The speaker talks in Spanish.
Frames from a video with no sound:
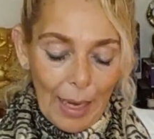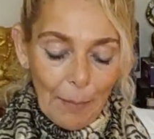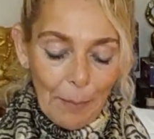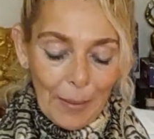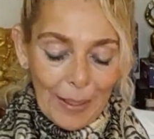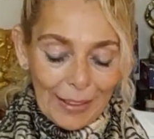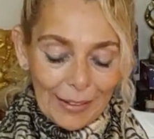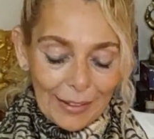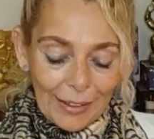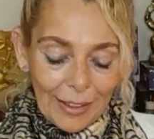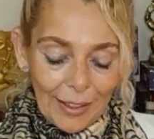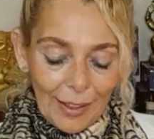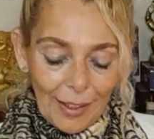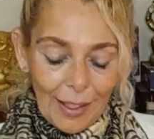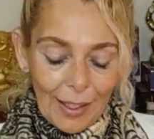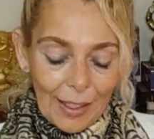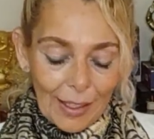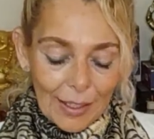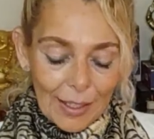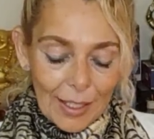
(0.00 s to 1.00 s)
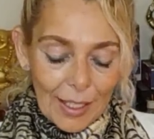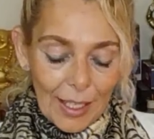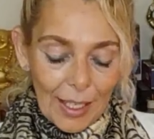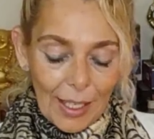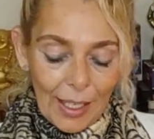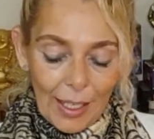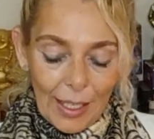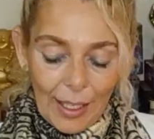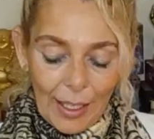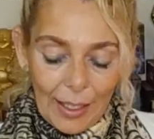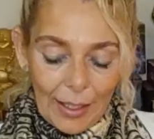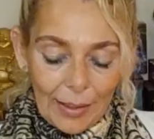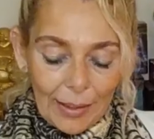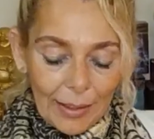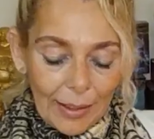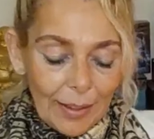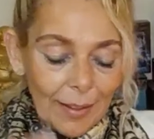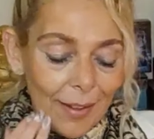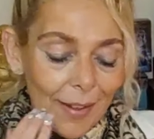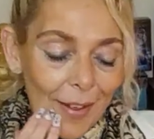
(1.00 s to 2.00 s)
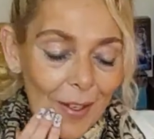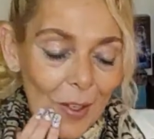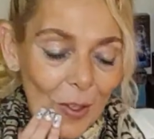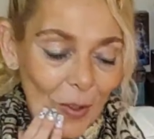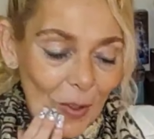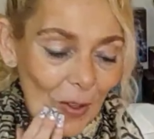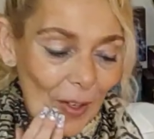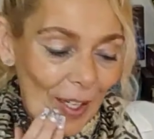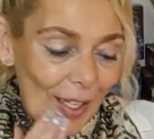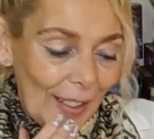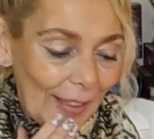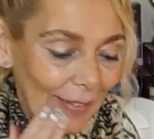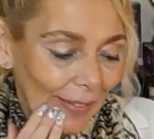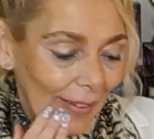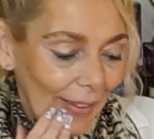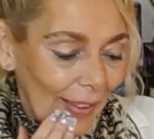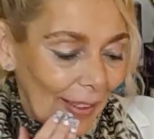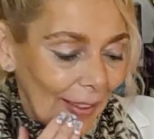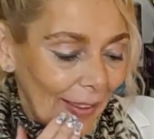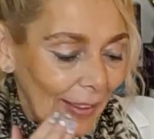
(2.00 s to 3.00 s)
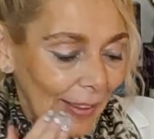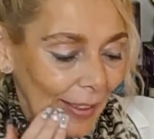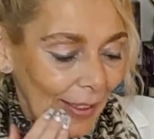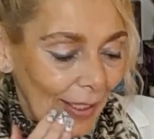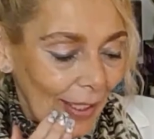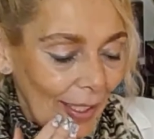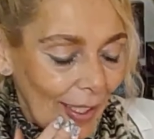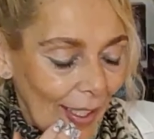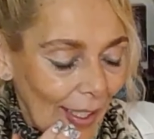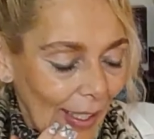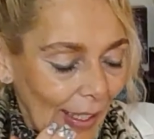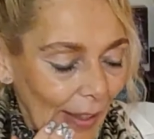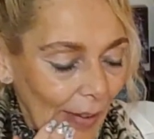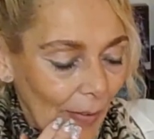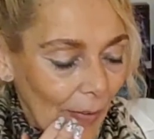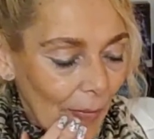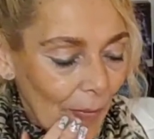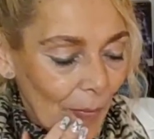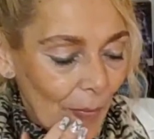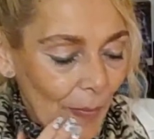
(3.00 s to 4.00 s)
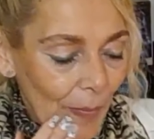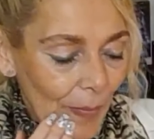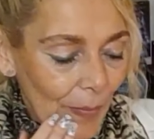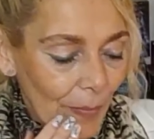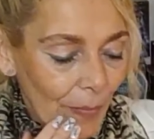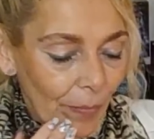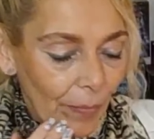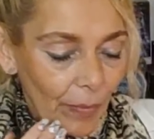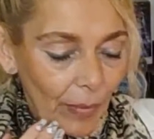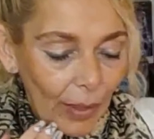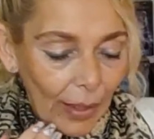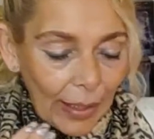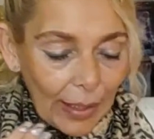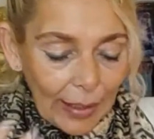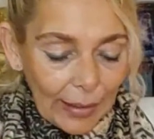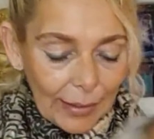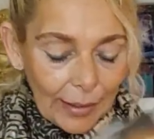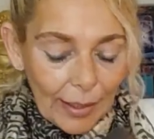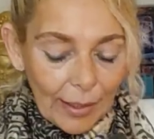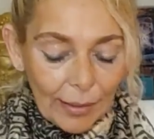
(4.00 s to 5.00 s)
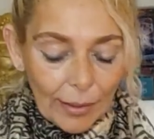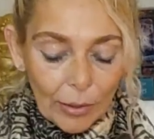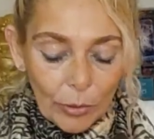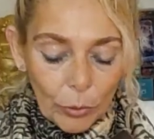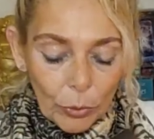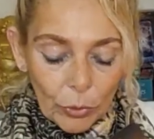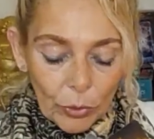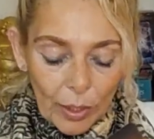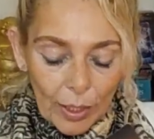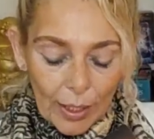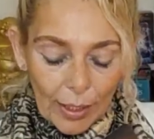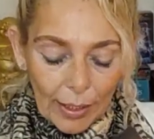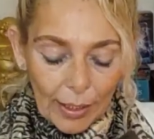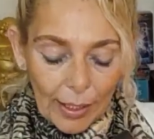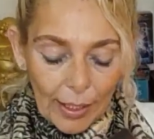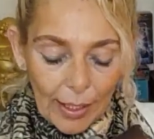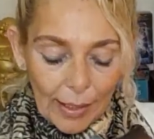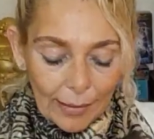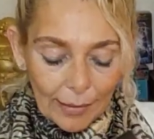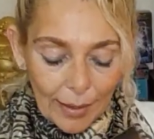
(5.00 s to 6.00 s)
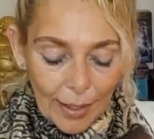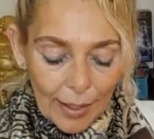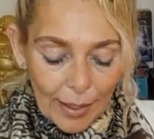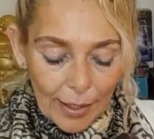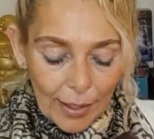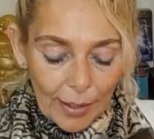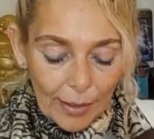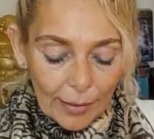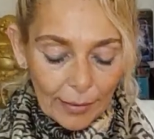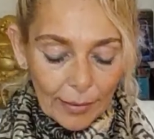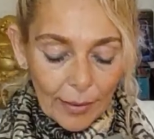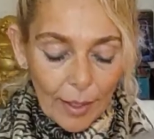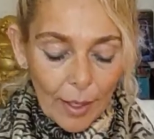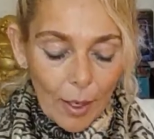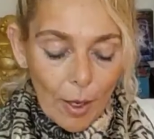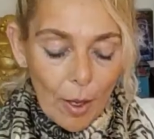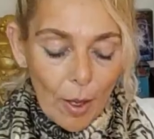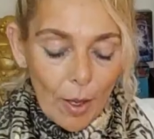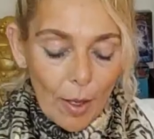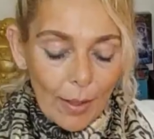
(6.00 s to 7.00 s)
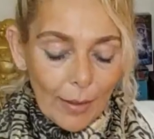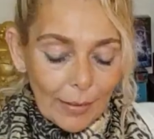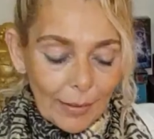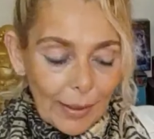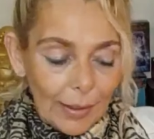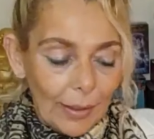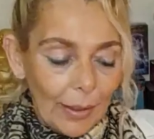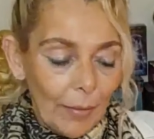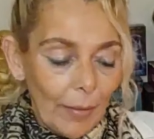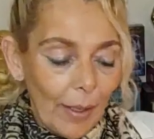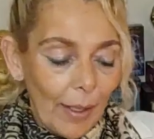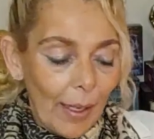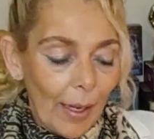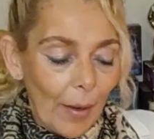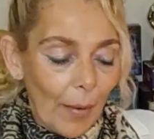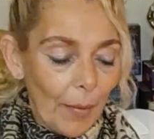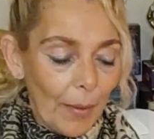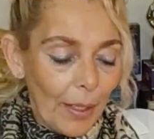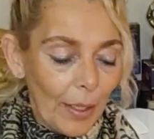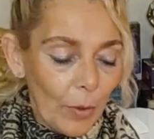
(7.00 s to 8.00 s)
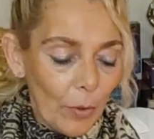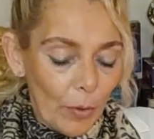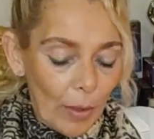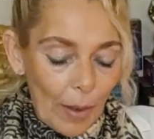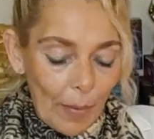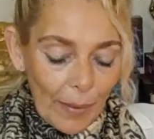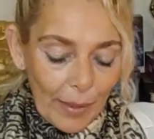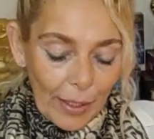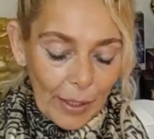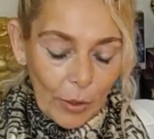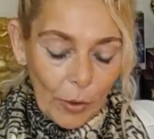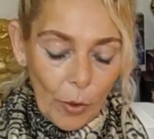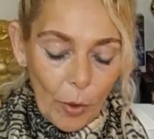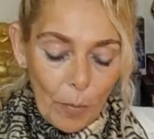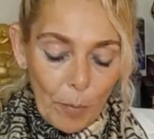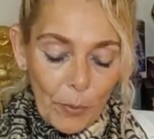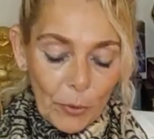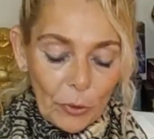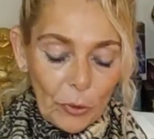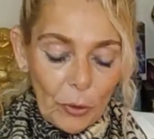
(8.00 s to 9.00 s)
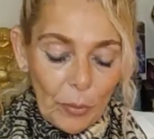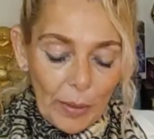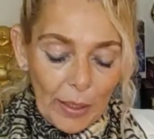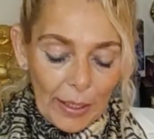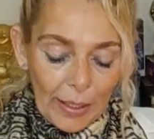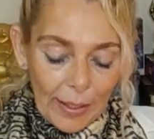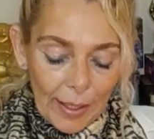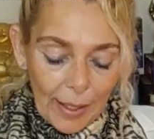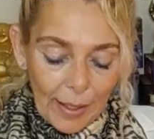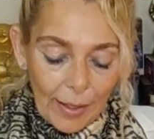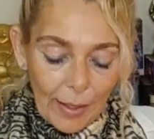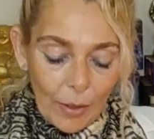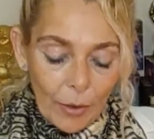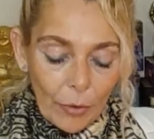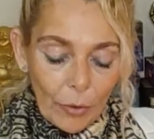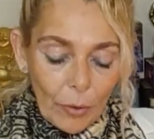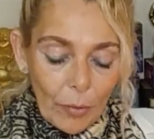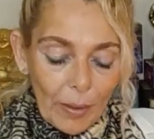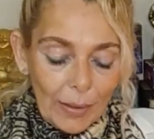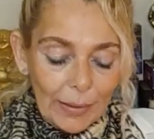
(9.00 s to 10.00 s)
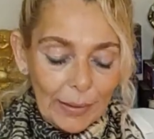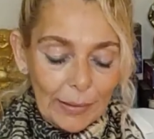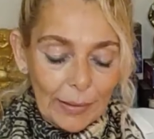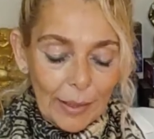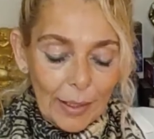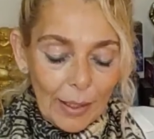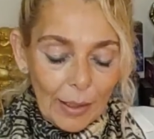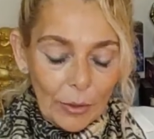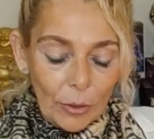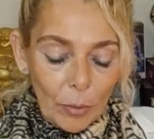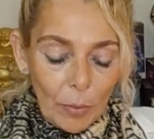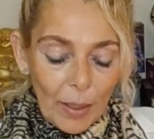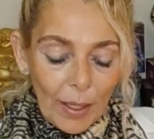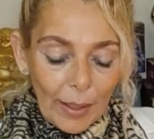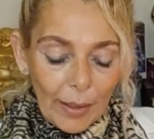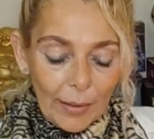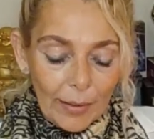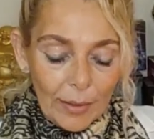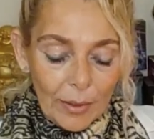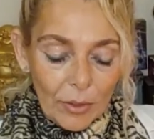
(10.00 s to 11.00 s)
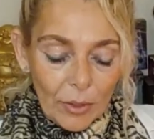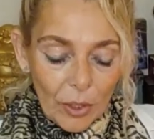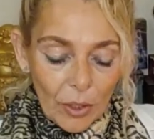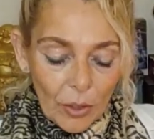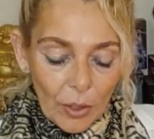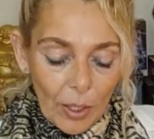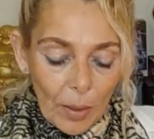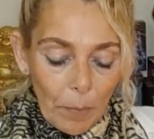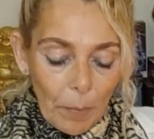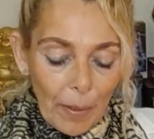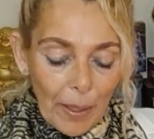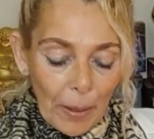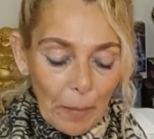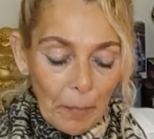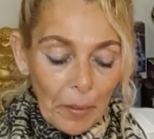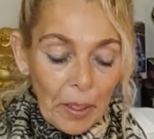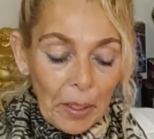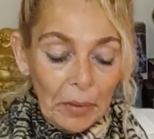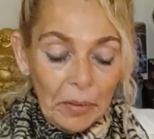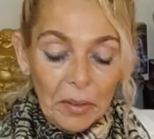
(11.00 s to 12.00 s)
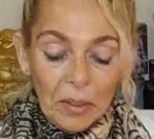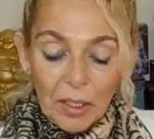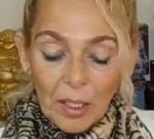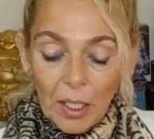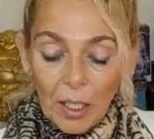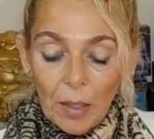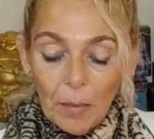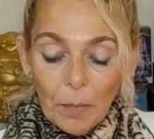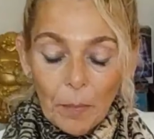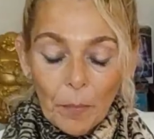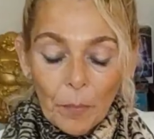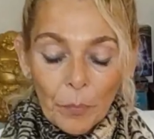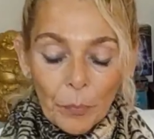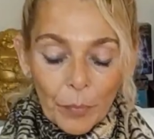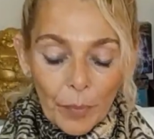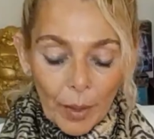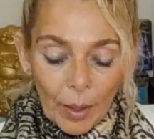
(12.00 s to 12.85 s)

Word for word: A partir de que llegue el dinero este que te dije, que el tenés en tus energías, Aries, se te van a abrir un abanico de posibilidades donde vas a tener que tomar decisiones para ver si